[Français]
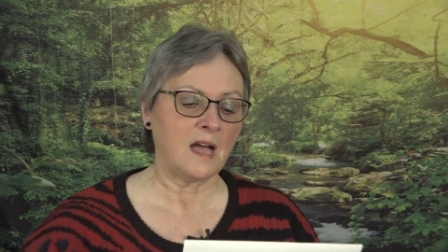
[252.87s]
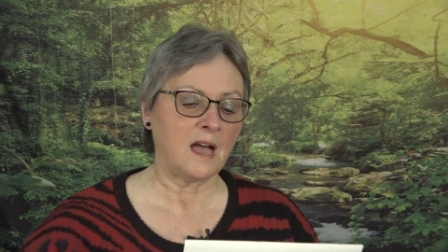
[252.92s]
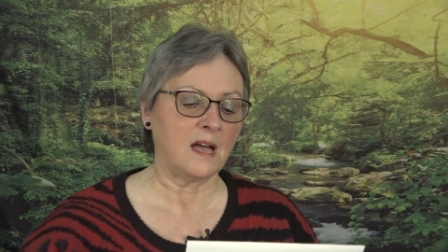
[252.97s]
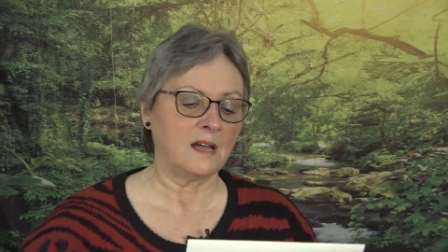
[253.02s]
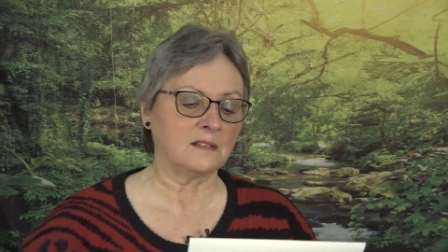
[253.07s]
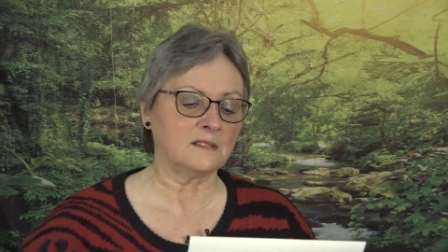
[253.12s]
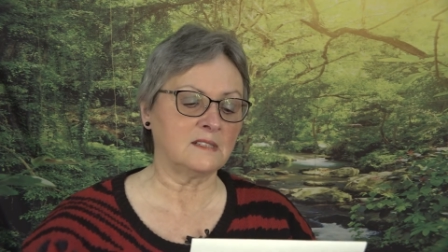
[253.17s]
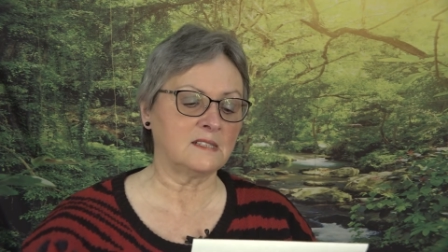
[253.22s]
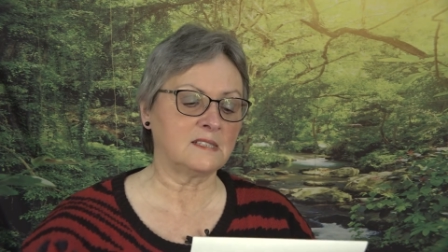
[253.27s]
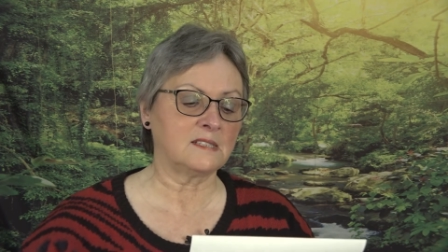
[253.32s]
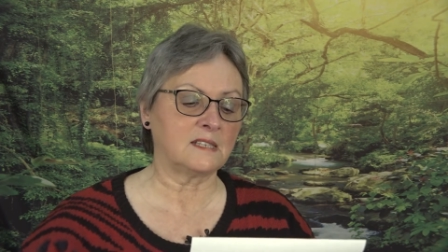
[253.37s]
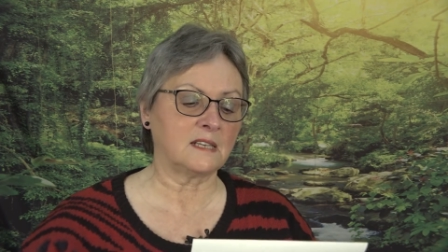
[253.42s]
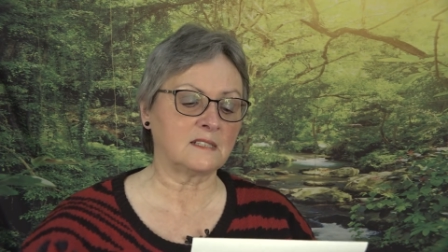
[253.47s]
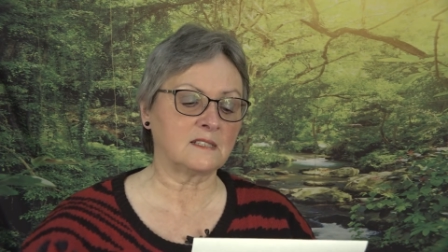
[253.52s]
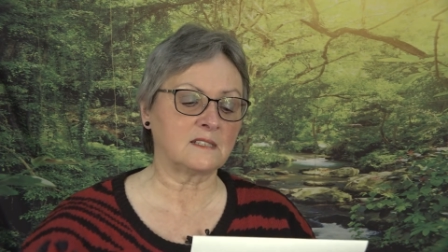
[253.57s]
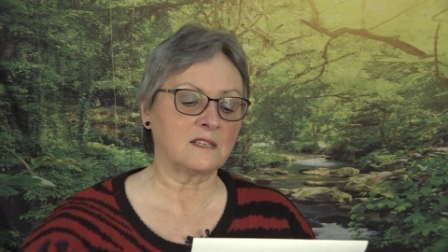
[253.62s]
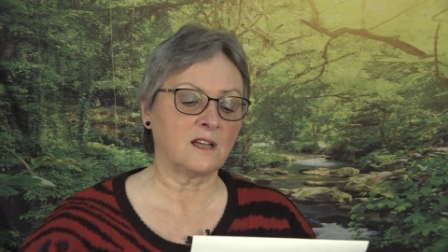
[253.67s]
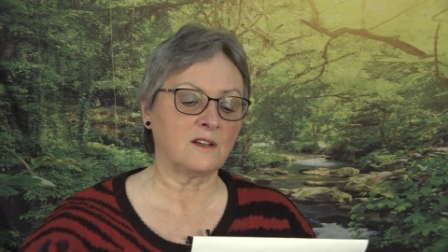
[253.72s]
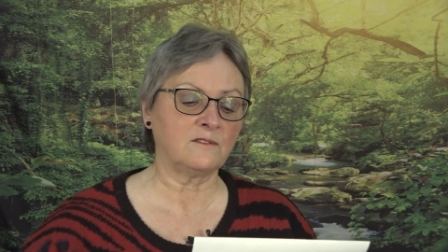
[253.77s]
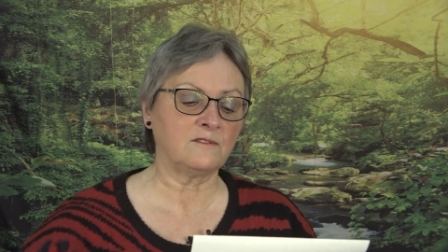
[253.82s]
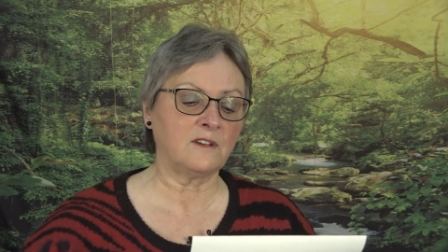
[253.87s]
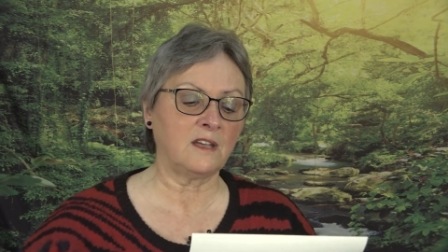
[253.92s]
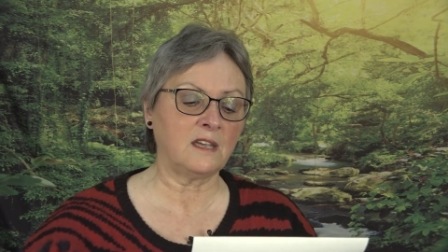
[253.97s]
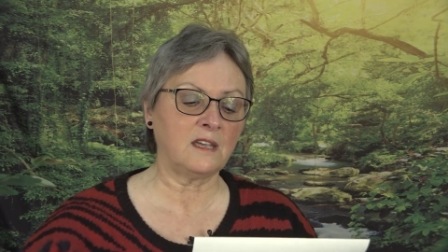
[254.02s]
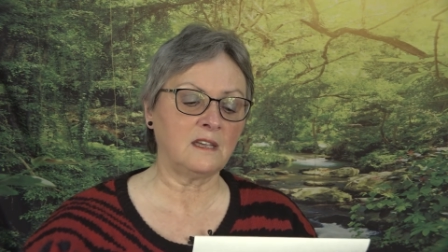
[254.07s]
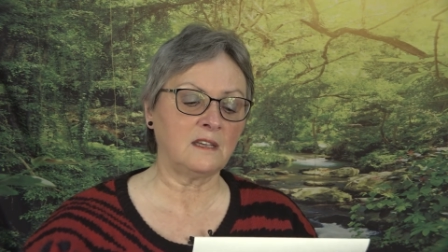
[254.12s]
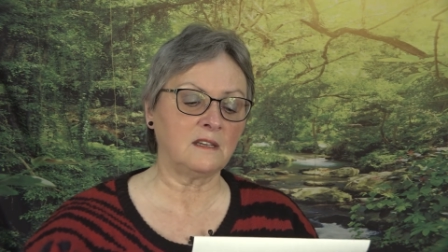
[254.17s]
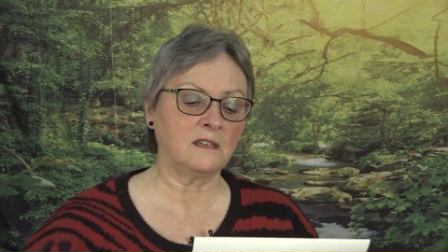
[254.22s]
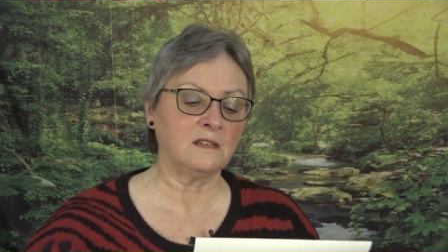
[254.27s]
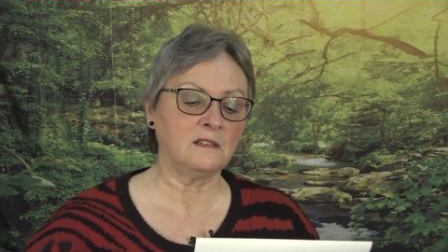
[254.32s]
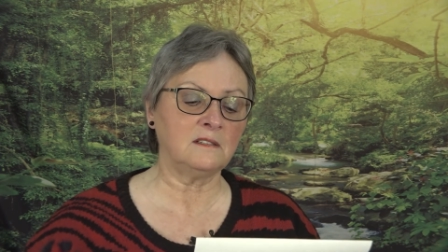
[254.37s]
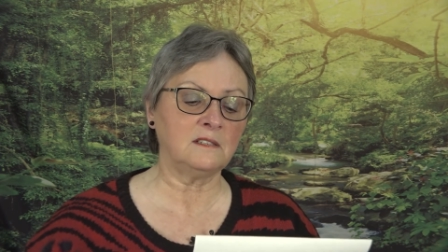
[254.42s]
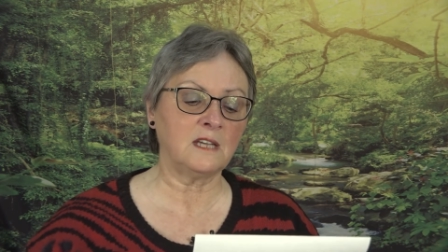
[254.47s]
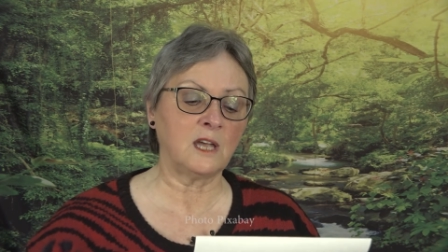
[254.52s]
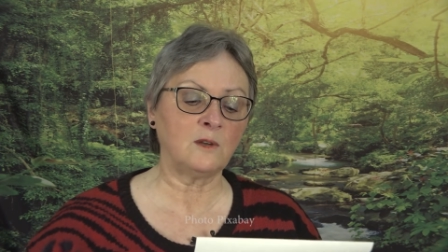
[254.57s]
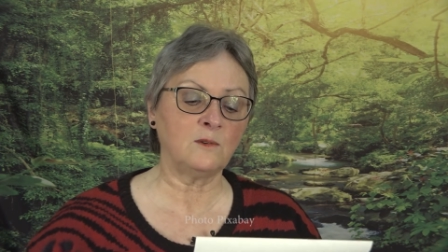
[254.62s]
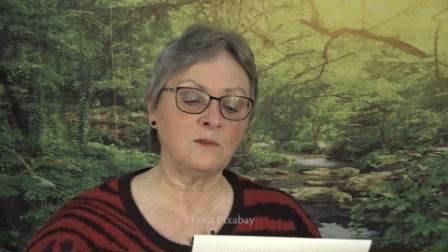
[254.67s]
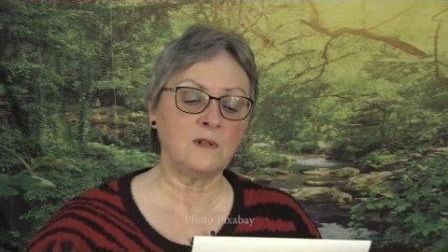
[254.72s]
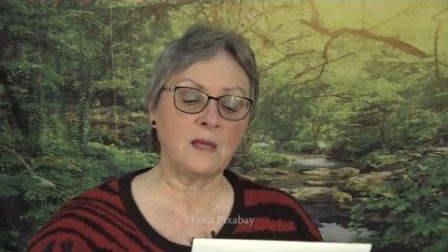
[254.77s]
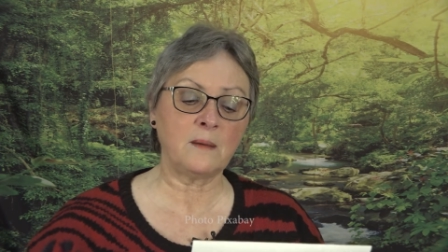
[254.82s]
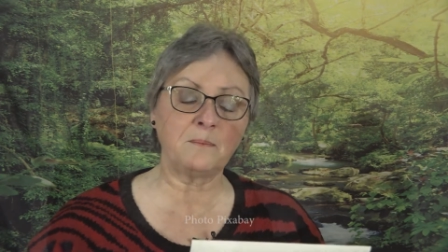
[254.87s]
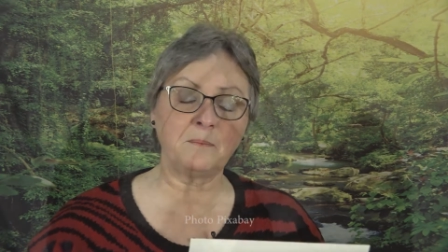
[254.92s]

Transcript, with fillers: En 1720, il y a eu la